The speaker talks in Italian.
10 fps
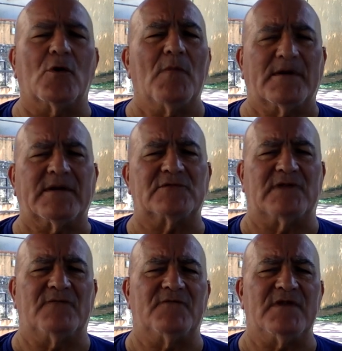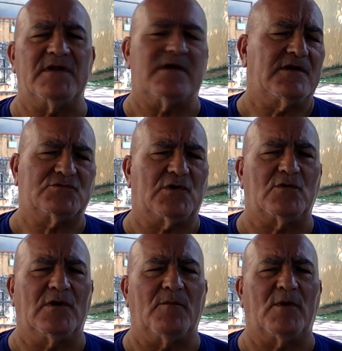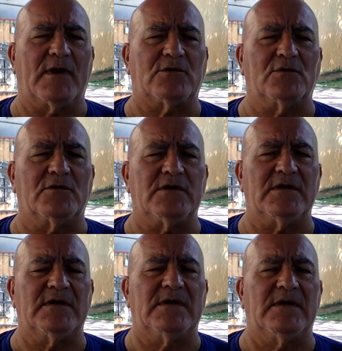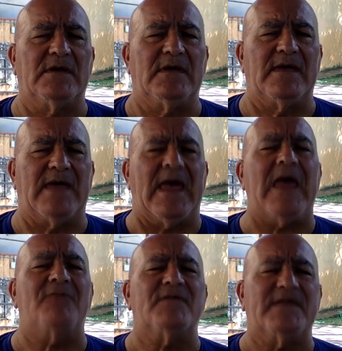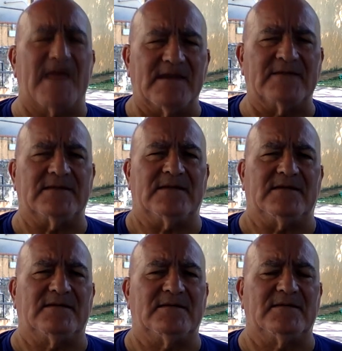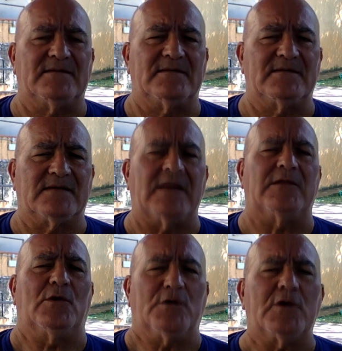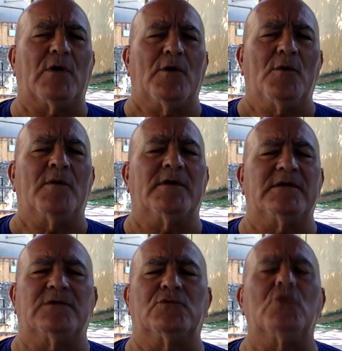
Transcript: con Matteo Salvini e i suoi collaboratori, è evidente che, te lo dico a nome di